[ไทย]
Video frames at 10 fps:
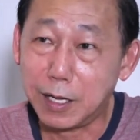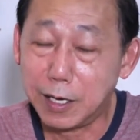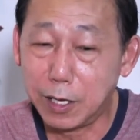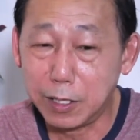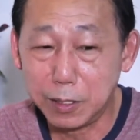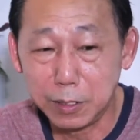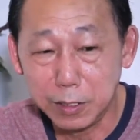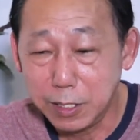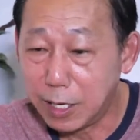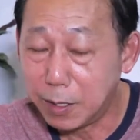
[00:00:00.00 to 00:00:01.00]
แล้ว
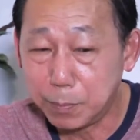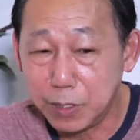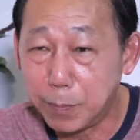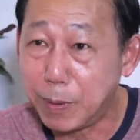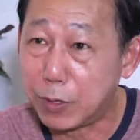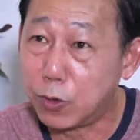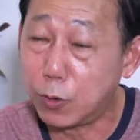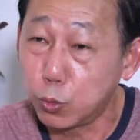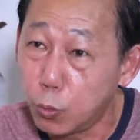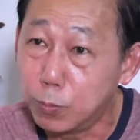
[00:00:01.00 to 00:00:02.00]
เนื้อเนื้อเป็ดของ
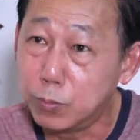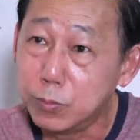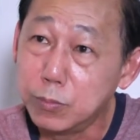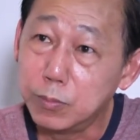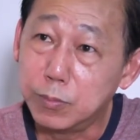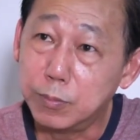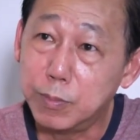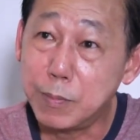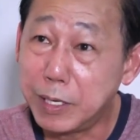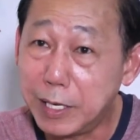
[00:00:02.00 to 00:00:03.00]
เรานุ่ม
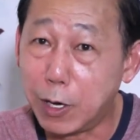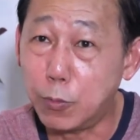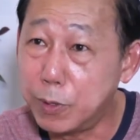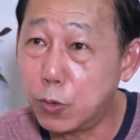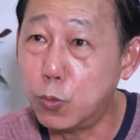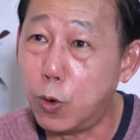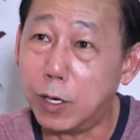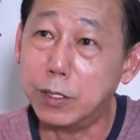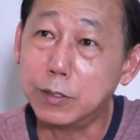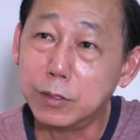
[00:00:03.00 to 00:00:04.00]
ไม่มีเหนียวไม่ต้องห่วง
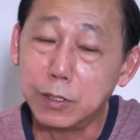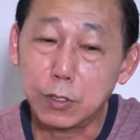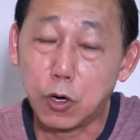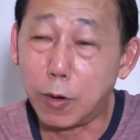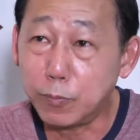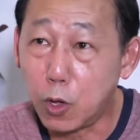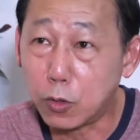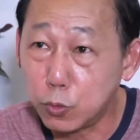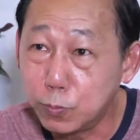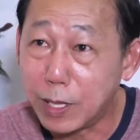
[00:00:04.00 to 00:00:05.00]
กรอบนอก
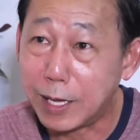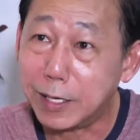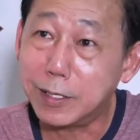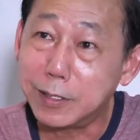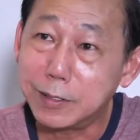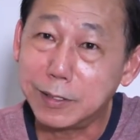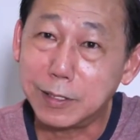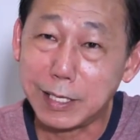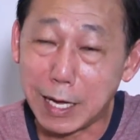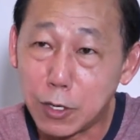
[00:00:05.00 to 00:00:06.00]
นุ่มใน
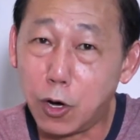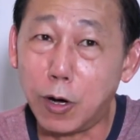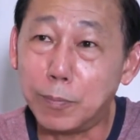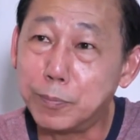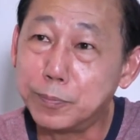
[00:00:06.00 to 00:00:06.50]
หนังกรอบ